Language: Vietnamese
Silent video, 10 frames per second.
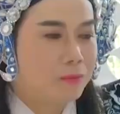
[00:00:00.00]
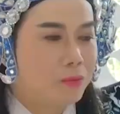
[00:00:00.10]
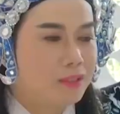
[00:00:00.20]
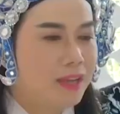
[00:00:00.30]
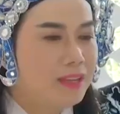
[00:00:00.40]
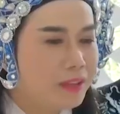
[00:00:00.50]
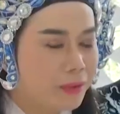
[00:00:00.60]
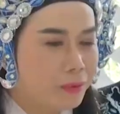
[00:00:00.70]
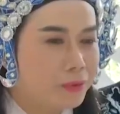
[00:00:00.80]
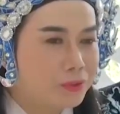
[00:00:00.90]
muốn giới
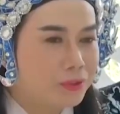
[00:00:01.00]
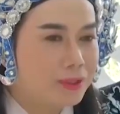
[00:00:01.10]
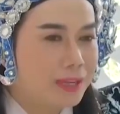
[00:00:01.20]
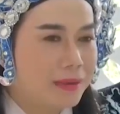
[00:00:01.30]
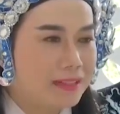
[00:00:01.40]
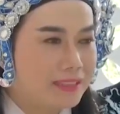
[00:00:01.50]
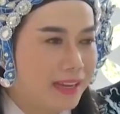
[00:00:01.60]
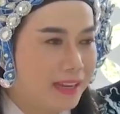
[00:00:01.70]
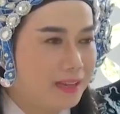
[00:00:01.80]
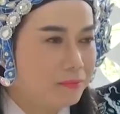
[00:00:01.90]
thiệu cho các bạn
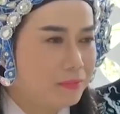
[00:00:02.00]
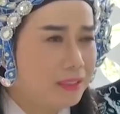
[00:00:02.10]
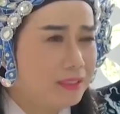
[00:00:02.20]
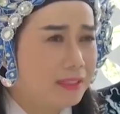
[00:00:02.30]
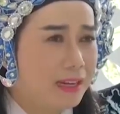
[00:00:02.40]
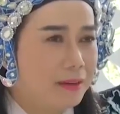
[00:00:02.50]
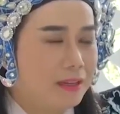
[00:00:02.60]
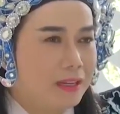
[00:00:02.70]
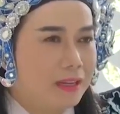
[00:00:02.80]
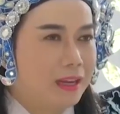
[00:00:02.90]
trẻ biết là
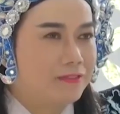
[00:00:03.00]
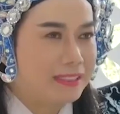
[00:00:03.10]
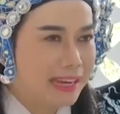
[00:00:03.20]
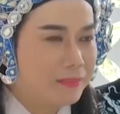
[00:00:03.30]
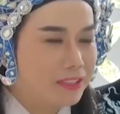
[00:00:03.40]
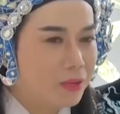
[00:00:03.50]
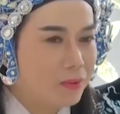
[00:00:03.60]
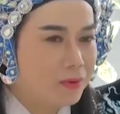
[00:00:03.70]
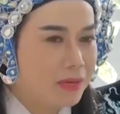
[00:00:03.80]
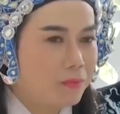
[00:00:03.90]
à, Việt Nam mình có
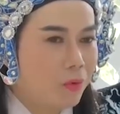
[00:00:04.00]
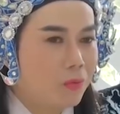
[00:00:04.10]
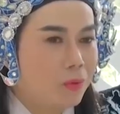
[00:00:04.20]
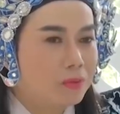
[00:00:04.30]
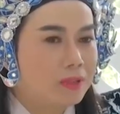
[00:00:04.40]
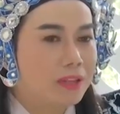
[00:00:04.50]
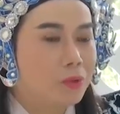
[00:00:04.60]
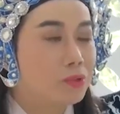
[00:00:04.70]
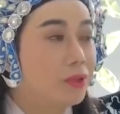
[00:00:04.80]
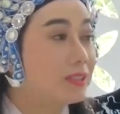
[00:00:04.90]
một cái bộ môn nghệ
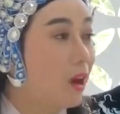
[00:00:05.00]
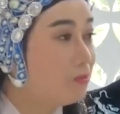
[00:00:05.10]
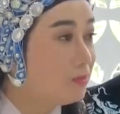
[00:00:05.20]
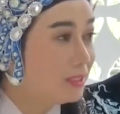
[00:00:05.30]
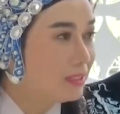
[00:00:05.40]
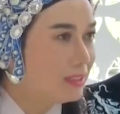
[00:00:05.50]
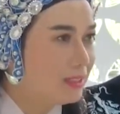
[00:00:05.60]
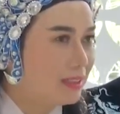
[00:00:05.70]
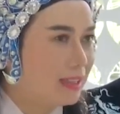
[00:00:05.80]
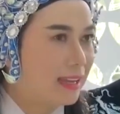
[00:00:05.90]
thuật truyền thống
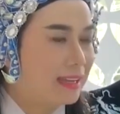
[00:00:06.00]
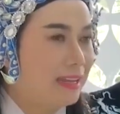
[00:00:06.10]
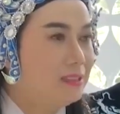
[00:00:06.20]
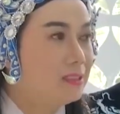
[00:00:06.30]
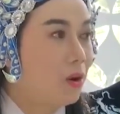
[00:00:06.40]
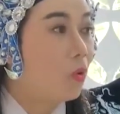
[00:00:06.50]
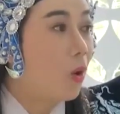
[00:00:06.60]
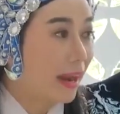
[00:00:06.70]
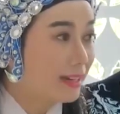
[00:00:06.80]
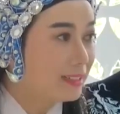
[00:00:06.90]
là cải lương hồ quảng